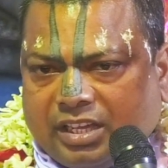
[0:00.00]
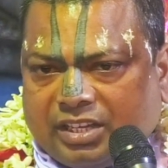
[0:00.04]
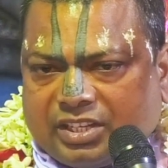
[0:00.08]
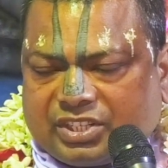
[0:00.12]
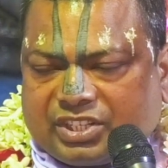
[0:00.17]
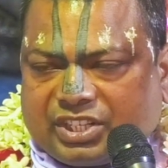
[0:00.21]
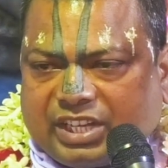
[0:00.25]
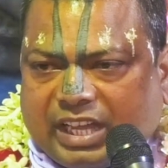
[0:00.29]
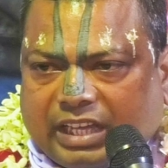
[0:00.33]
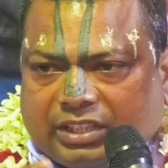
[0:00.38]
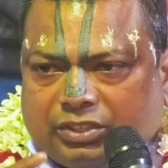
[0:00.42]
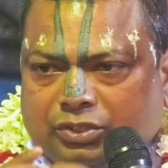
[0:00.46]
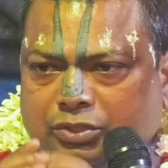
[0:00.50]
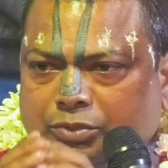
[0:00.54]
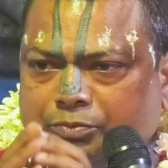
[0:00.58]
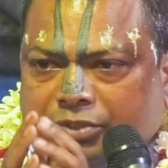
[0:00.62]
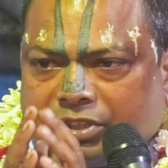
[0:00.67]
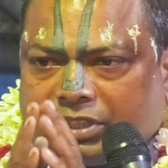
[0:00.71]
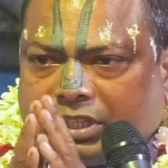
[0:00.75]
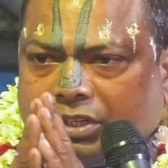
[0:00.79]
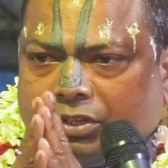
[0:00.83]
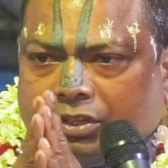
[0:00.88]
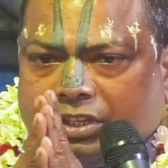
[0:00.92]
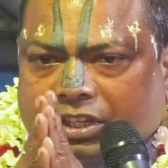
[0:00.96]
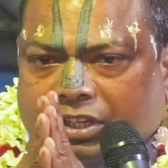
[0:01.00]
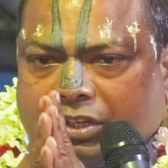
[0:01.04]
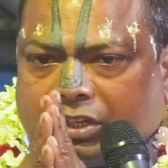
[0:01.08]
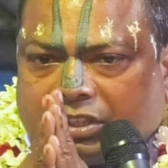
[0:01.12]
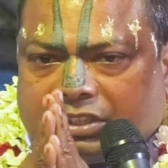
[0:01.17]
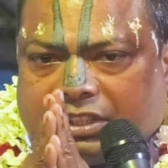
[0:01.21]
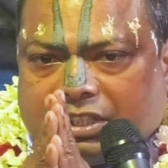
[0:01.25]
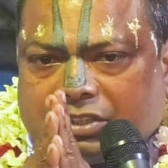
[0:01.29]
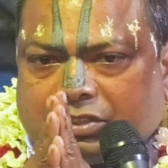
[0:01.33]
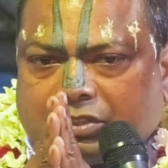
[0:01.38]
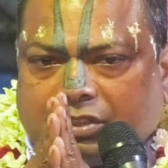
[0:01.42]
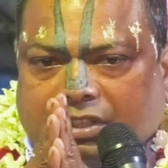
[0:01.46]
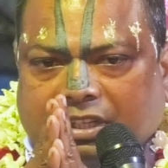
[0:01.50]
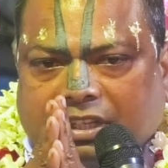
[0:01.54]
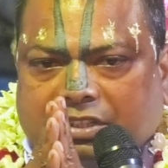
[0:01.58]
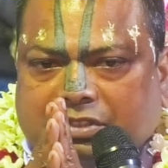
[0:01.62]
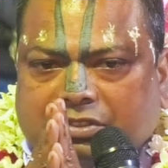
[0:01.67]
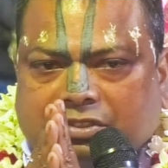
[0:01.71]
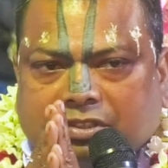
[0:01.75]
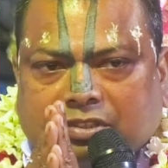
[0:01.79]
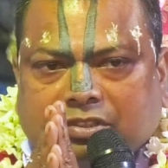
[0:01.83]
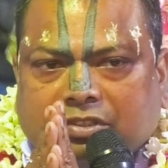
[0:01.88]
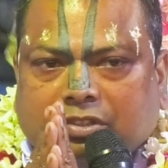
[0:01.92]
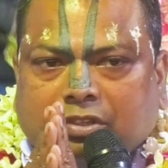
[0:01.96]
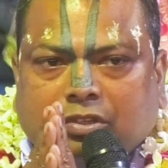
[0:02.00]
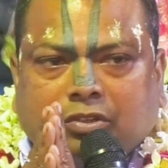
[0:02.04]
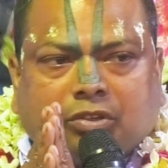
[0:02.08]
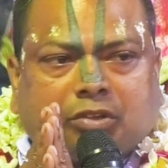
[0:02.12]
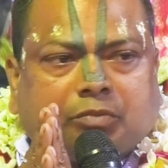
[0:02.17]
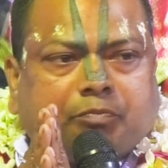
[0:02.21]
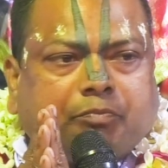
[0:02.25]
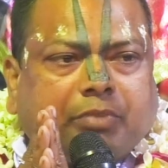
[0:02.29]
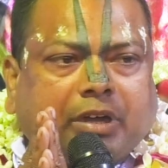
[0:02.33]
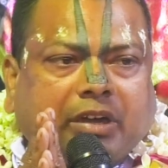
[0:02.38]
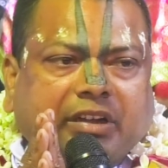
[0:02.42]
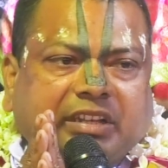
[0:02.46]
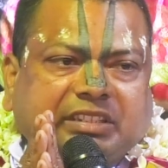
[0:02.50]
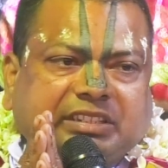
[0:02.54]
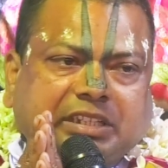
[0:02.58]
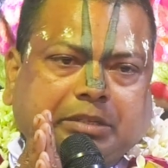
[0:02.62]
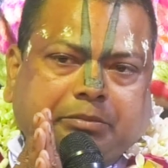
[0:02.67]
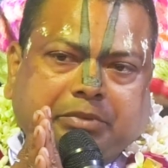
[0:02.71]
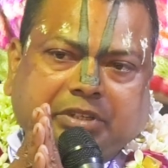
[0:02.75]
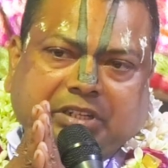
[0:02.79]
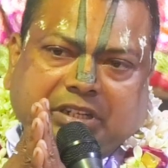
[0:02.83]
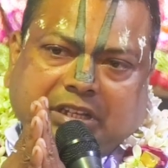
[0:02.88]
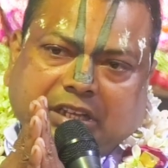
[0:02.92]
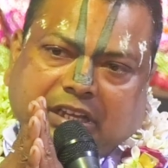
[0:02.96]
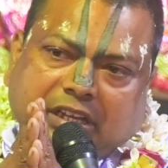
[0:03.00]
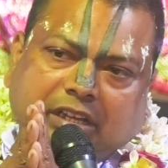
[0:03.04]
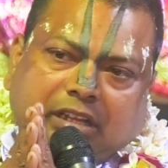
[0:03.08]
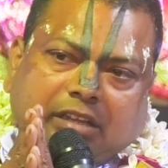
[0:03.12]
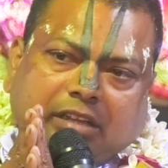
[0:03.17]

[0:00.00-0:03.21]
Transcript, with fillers: সাধু মুখে হরিকথা শোনার জন্য লোক পাওয়া যাবে না